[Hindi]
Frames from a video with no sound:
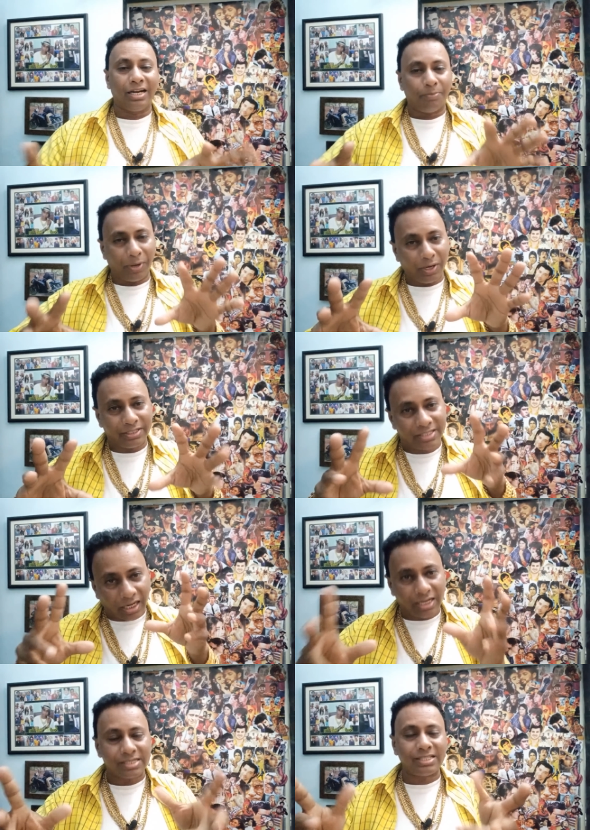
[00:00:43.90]
पहले
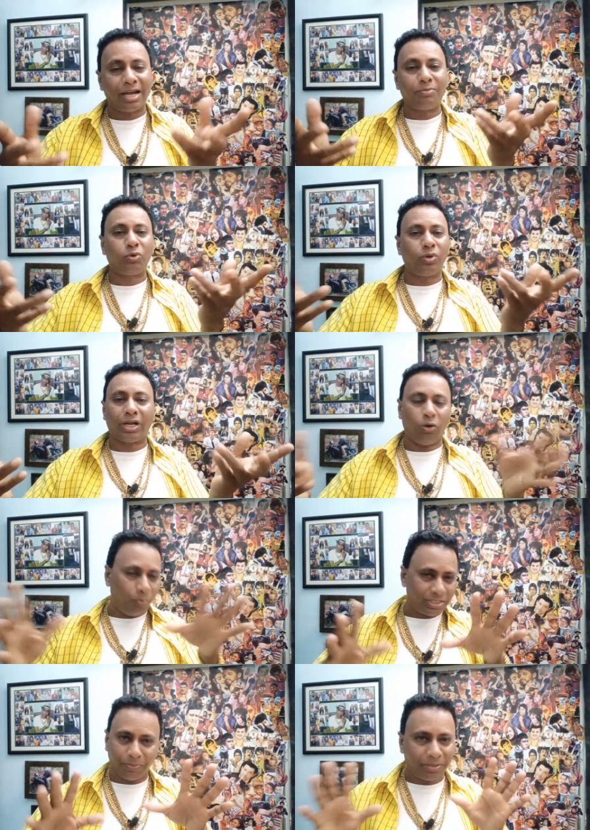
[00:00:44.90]
सर्कस नाम क्यों रखा वो
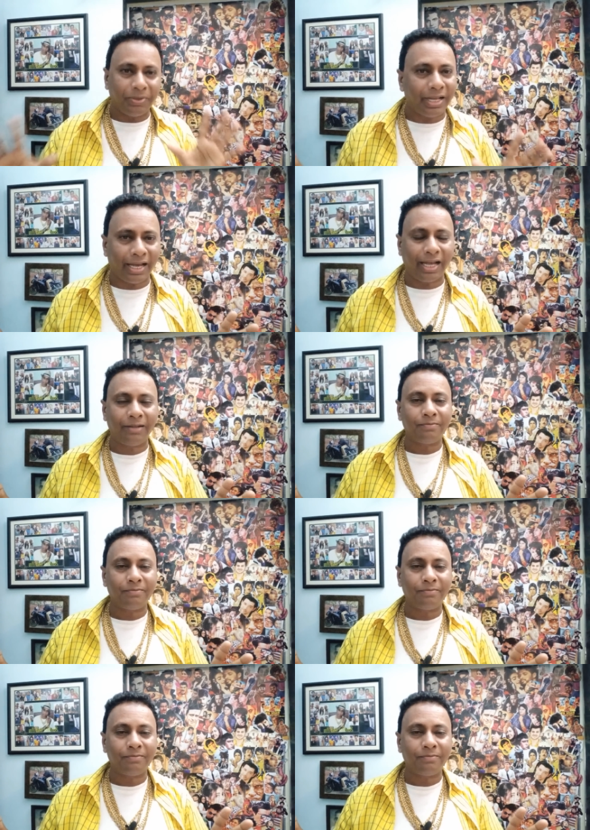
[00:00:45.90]
भी समझ में नहीं आया